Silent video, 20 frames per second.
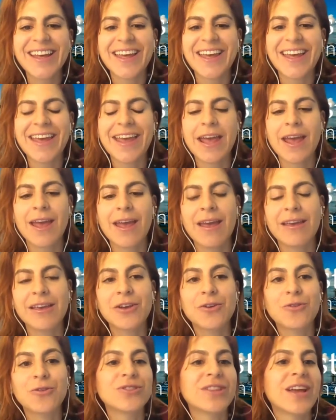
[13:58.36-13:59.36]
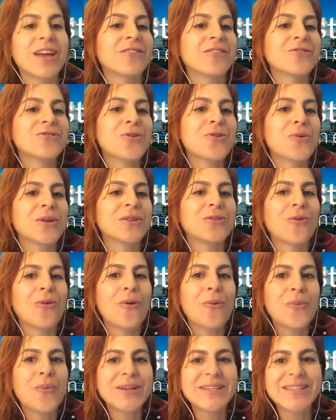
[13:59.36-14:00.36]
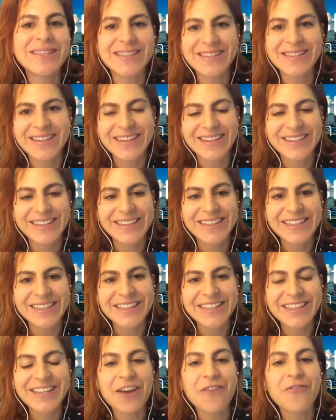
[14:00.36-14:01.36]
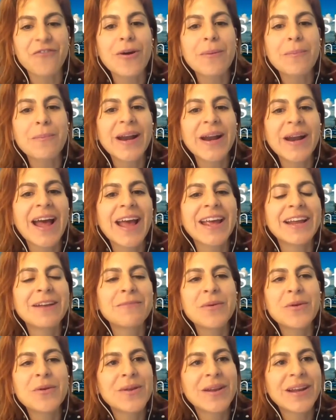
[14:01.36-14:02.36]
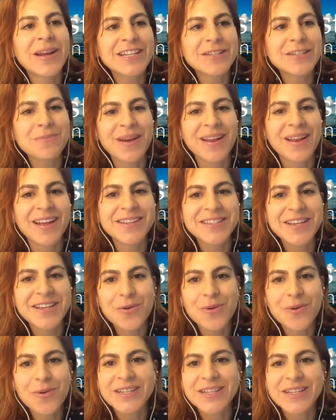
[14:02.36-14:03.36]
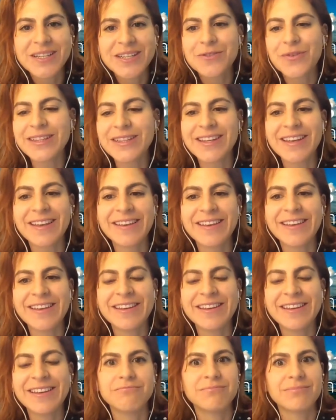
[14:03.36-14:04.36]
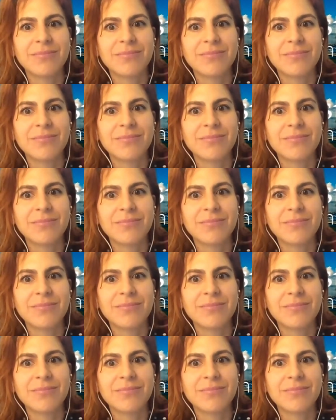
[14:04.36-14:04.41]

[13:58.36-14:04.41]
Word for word: eh, y contarnos sobre todo, pues, qué fue para él vivir la experiencia de Westfield y,